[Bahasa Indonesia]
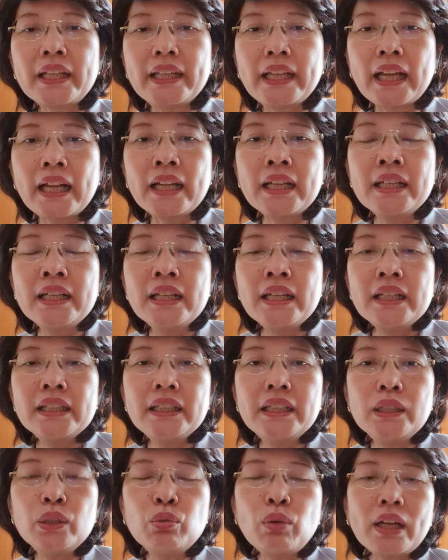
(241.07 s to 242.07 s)
Ya,
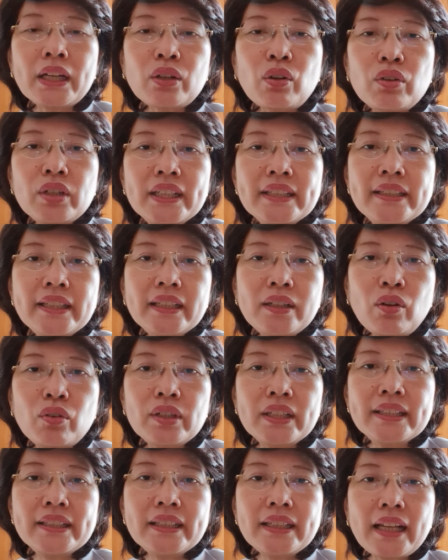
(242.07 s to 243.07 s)
di luar
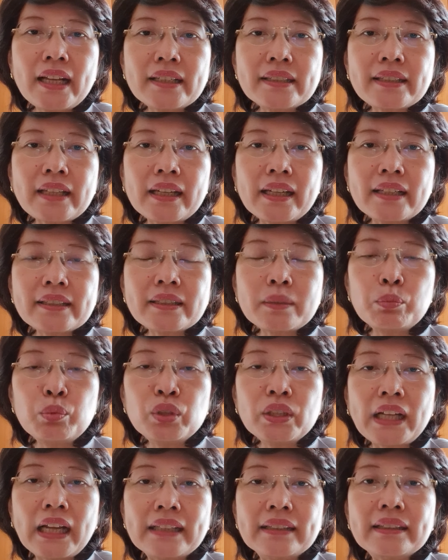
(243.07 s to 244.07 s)
kondisi-kondisi yang saya
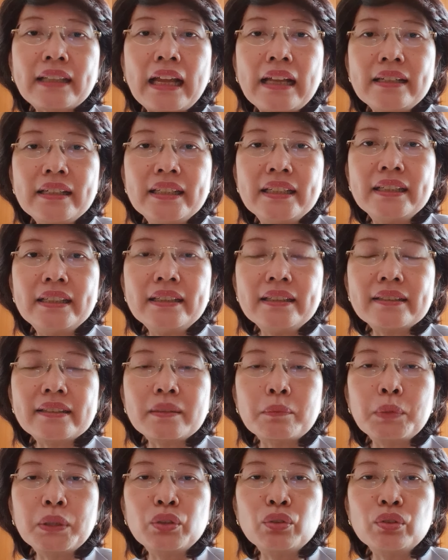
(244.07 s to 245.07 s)
sebutkan tadi,
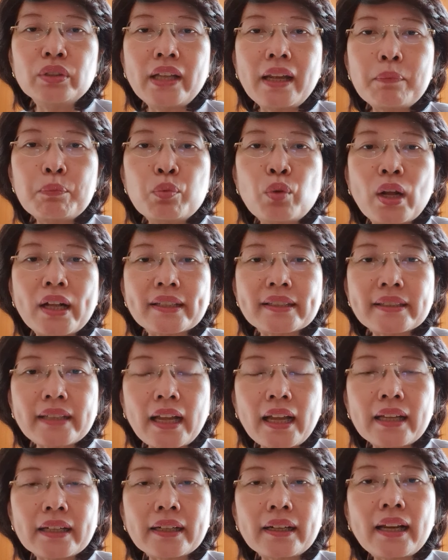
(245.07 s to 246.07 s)
sebetulnya
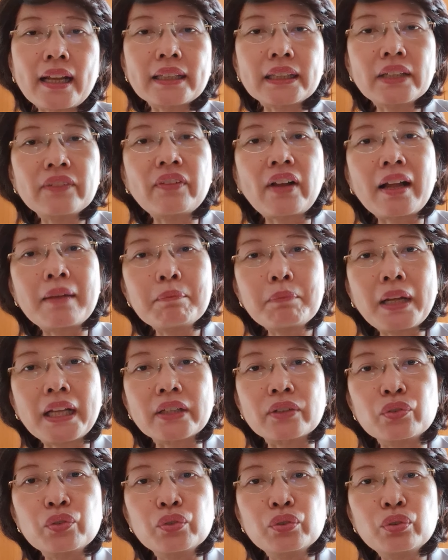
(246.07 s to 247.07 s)
puasa relatif
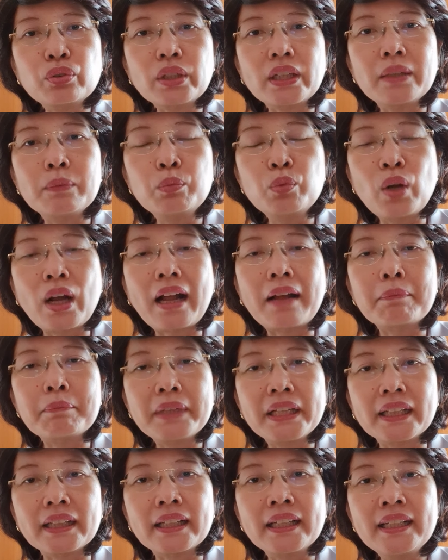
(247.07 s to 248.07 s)
aman untuk ibu
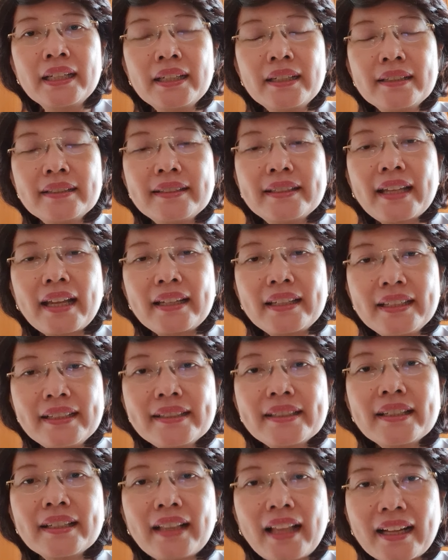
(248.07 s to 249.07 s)
hamil. Jadi
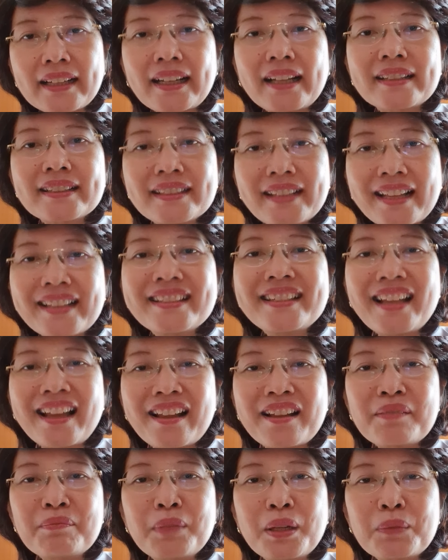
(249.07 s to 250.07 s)
silahkan
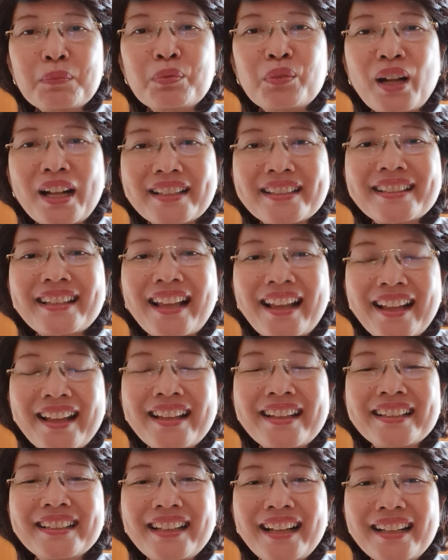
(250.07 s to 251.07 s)
saja berpuasa
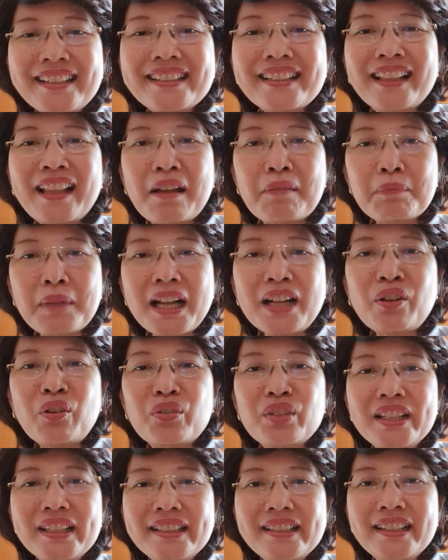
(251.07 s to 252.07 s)
ya selama
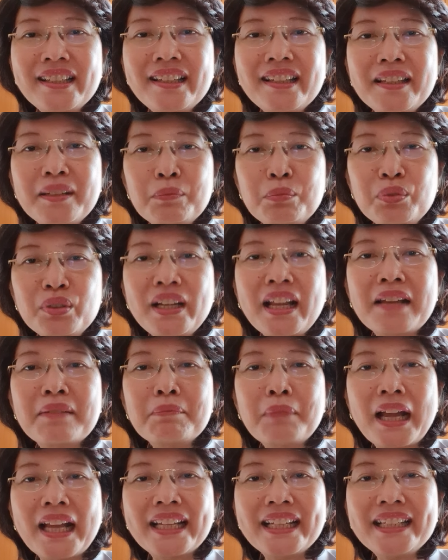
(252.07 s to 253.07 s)
kondisi ibu dan
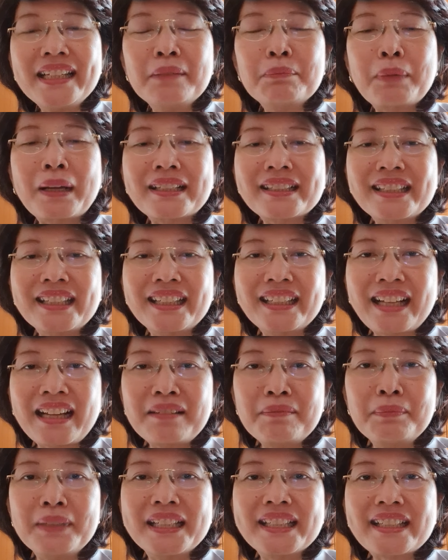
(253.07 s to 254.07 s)
bayi
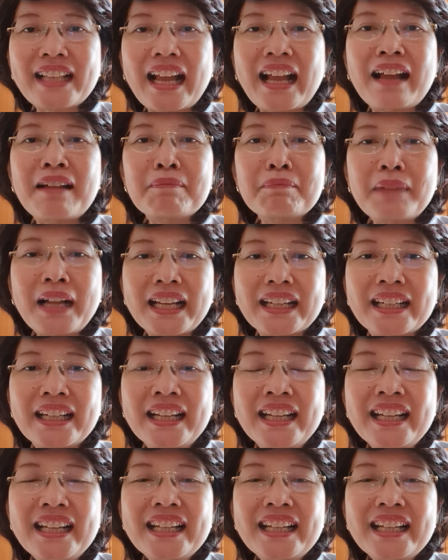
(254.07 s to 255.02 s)
dipastikan bisa aman